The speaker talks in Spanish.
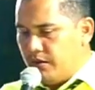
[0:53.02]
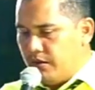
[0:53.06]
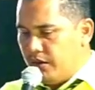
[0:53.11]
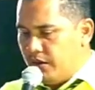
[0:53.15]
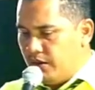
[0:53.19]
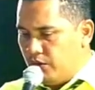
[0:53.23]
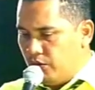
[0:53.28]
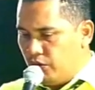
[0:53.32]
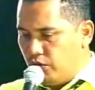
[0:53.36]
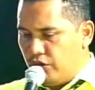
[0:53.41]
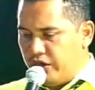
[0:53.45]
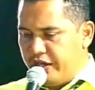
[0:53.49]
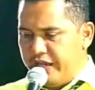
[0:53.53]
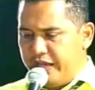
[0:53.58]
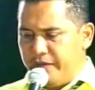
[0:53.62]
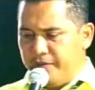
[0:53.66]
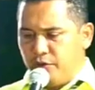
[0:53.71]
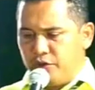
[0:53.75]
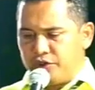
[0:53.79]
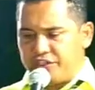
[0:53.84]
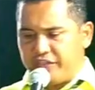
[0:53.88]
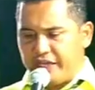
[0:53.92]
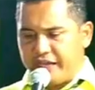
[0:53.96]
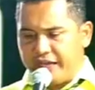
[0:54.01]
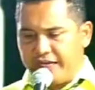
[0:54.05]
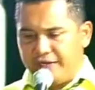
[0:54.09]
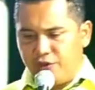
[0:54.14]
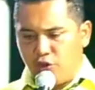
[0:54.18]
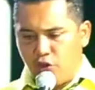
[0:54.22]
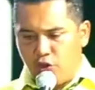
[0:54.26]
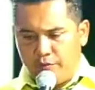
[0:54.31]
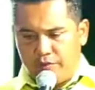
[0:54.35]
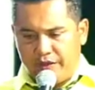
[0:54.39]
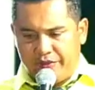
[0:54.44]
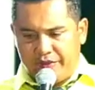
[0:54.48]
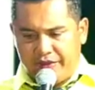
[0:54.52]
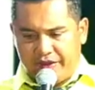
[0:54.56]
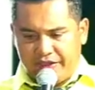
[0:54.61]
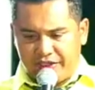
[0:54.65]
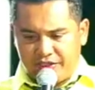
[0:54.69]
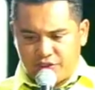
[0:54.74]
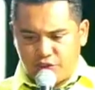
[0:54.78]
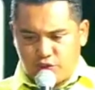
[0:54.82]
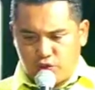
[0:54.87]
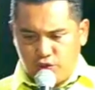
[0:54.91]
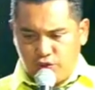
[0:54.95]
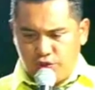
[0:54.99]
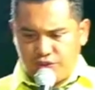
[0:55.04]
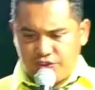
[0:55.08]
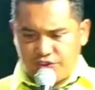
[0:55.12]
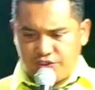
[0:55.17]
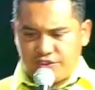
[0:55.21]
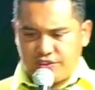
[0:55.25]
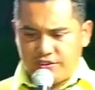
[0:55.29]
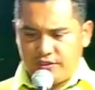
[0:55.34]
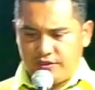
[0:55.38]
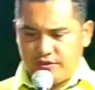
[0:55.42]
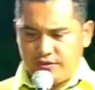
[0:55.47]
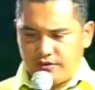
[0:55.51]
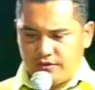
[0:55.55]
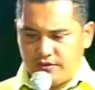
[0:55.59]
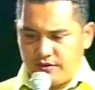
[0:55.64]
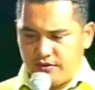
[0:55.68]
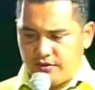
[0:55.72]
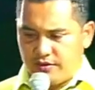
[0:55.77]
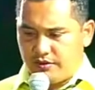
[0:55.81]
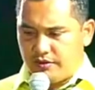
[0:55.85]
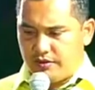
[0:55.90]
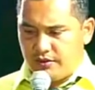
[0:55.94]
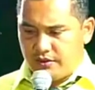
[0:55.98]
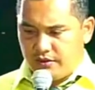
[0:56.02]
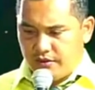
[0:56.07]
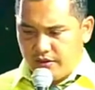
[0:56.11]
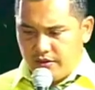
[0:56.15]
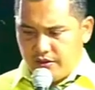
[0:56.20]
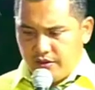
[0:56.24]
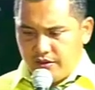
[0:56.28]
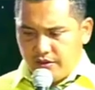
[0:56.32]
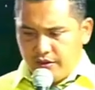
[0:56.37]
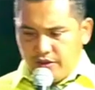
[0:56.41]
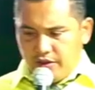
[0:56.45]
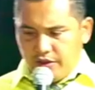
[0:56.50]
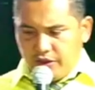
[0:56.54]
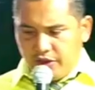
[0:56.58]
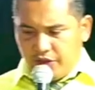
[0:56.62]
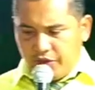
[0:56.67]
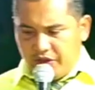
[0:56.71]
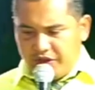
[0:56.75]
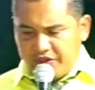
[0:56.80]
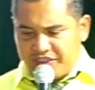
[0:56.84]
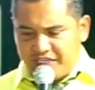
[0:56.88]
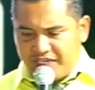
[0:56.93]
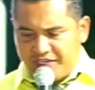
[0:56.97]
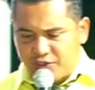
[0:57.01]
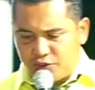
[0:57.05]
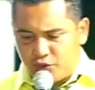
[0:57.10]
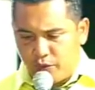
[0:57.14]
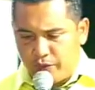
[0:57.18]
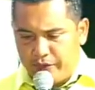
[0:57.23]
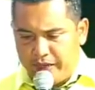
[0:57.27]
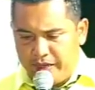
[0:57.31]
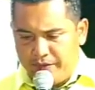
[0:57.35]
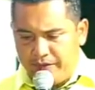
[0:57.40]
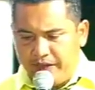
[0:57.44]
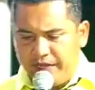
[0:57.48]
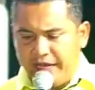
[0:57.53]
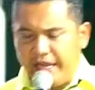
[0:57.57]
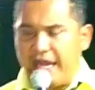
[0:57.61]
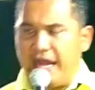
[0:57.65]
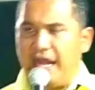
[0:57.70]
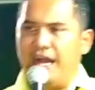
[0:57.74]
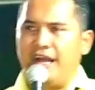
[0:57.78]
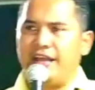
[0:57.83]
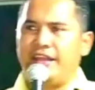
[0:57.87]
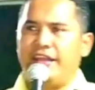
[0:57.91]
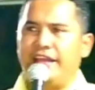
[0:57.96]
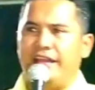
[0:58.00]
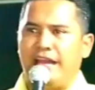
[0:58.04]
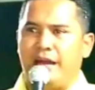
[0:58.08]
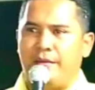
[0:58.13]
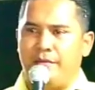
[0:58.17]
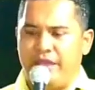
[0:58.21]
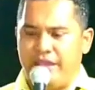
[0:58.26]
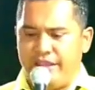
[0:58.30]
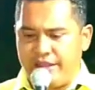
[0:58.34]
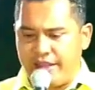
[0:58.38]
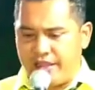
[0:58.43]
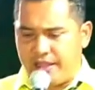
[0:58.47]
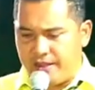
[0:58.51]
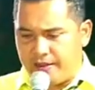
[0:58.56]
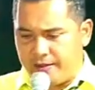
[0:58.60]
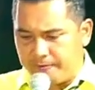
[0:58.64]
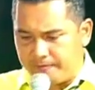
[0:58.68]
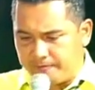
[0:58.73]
Lo leemos en el nombre de Jesús. Y dice su Biblia y la mía.